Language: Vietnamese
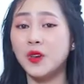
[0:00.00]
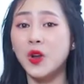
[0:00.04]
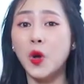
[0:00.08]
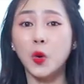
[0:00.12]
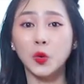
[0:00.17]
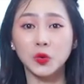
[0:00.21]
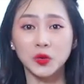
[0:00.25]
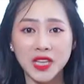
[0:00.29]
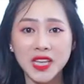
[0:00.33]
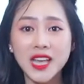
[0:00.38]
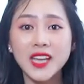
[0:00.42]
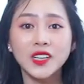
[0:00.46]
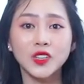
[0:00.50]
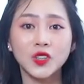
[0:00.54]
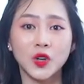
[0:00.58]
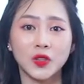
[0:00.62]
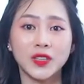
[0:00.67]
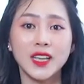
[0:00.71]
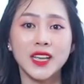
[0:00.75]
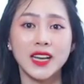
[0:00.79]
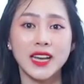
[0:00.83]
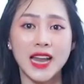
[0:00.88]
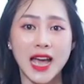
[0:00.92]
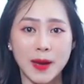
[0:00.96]
đầu tiên có
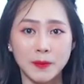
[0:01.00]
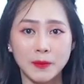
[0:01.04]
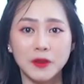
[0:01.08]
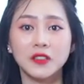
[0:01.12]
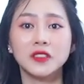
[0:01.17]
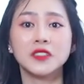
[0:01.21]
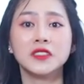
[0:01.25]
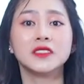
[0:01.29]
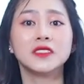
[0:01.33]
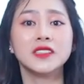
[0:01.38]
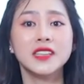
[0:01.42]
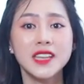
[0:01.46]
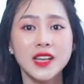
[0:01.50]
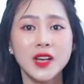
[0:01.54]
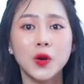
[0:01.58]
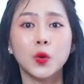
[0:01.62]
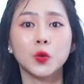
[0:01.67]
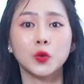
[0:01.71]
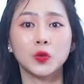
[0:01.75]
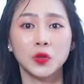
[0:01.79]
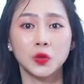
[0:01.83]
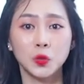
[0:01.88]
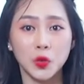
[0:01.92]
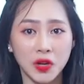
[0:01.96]
thể làm được những điều
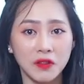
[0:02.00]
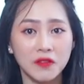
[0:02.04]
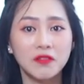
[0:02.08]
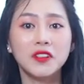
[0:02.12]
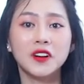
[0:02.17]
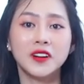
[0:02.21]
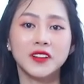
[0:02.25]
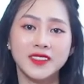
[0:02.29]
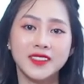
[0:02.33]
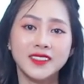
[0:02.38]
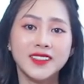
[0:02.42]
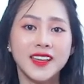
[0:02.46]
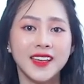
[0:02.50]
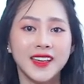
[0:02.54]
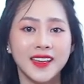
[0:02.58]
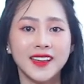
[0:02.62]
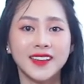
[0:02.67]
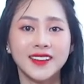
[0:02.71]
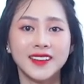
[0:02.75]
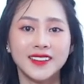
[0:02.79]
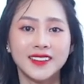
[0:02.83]
tuyệt vời như thế.